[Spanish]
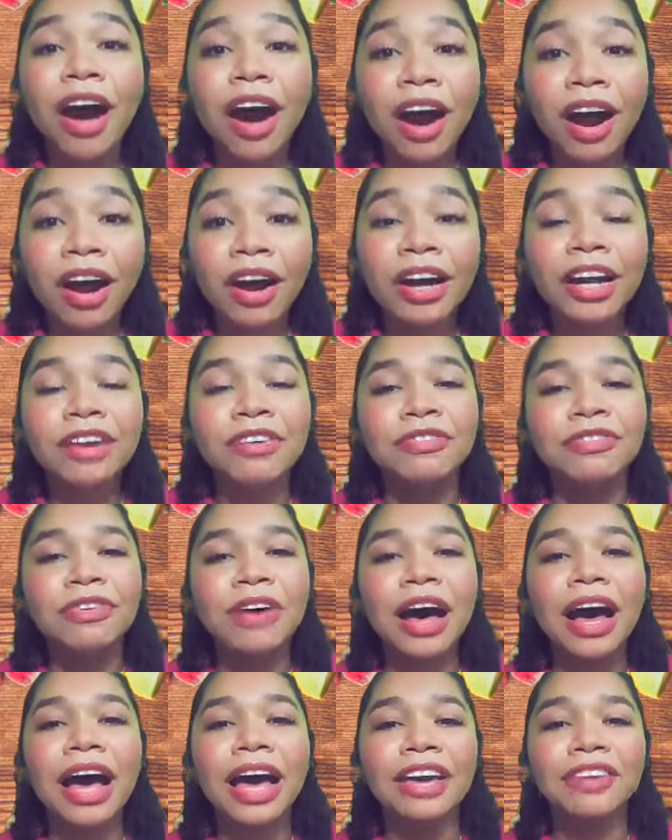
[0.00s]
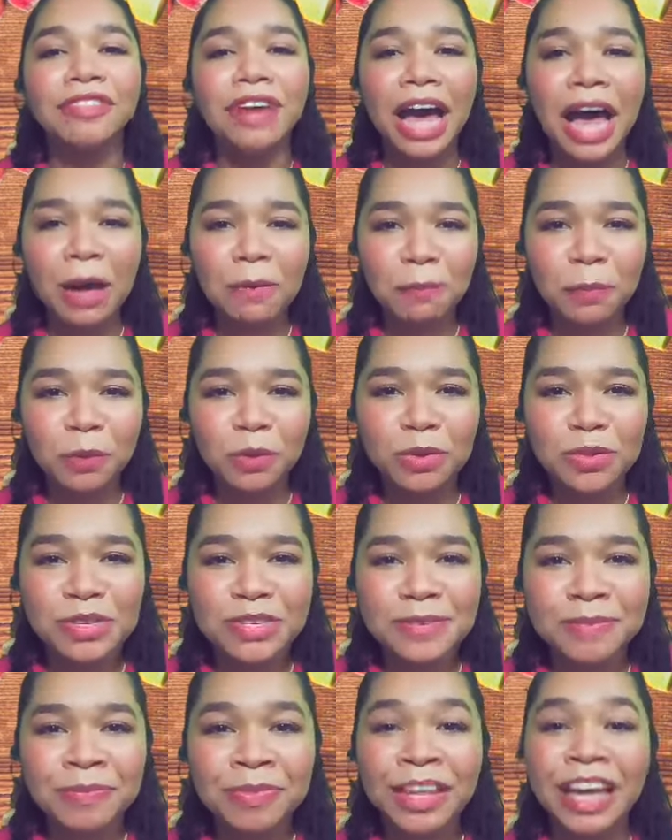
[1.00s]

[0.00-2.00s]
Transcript: are five apples.